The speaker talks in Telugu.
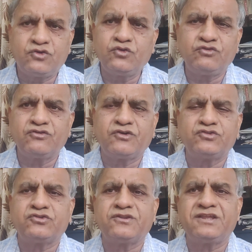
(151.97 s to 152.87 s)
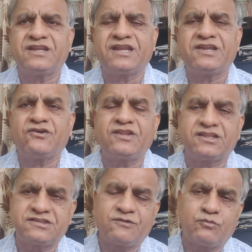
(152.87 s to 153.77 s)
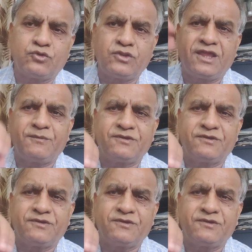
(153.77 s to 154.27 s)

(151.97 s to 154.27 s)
రుజువు అవుతుంది రెండవది అసలు ముందే